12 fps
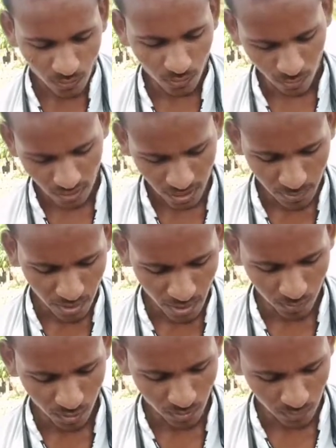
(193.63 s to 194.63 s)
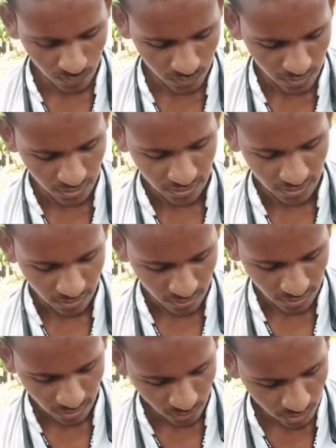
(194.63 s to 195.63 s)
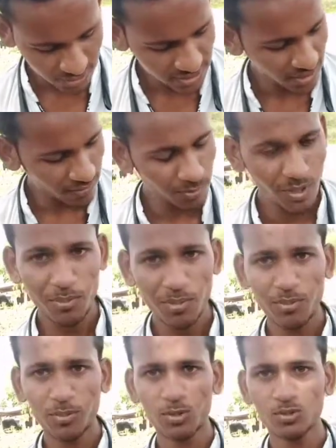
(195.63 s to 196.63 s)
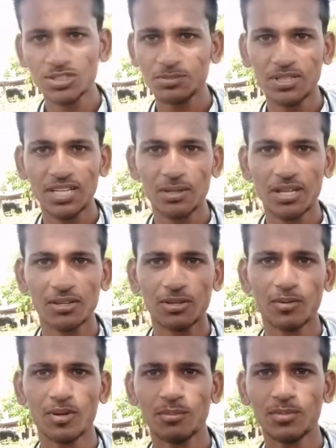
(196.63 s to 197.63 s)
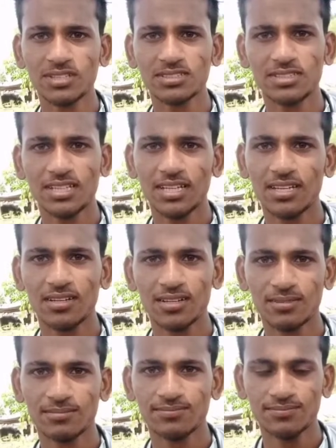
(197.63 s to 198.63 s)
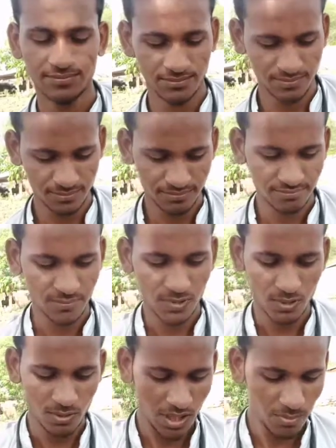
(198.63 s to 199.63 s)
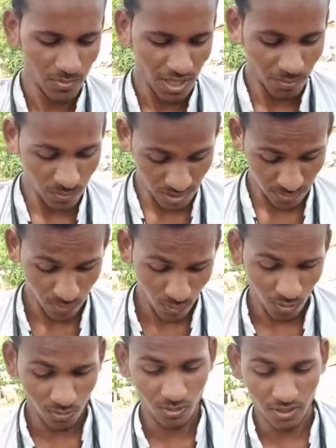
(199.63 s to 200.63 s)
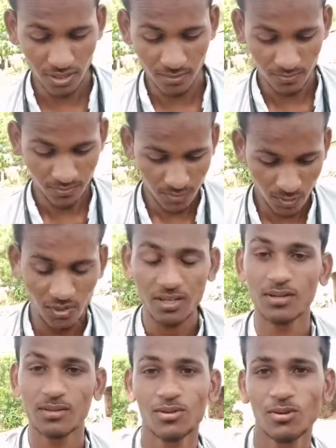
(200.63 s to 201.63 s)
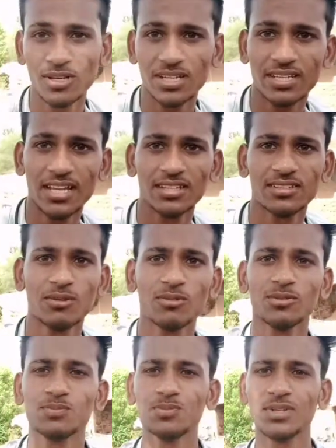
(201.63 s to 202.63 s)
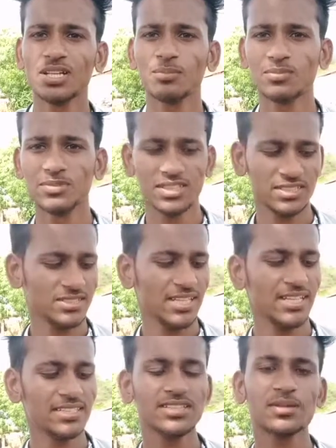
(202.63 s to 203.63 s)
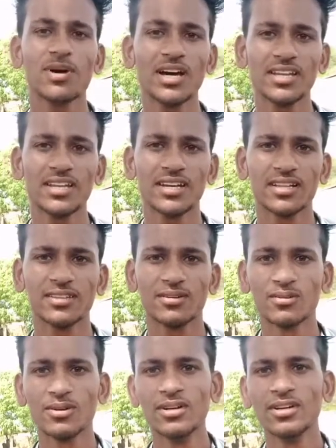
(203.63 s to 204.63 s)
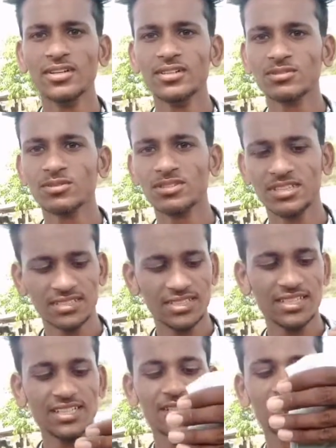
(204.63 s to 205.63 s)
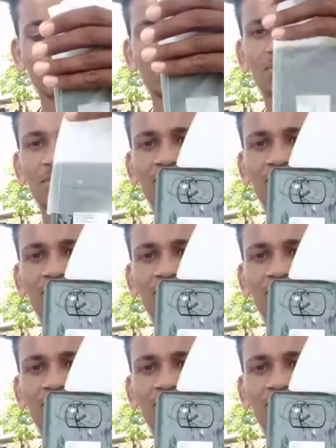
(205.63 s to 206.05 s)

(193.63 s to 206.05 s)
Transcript: और अब मैं आपको और इस कवर में अब आपको कुछ भी नहीं देखने वाला बस ये है तो अब मैं अपने फ़ोन को खोल के देखता हूँ मतलब इस थैली से बाहर निकालता हूँ तो जैसा कि मैं अपने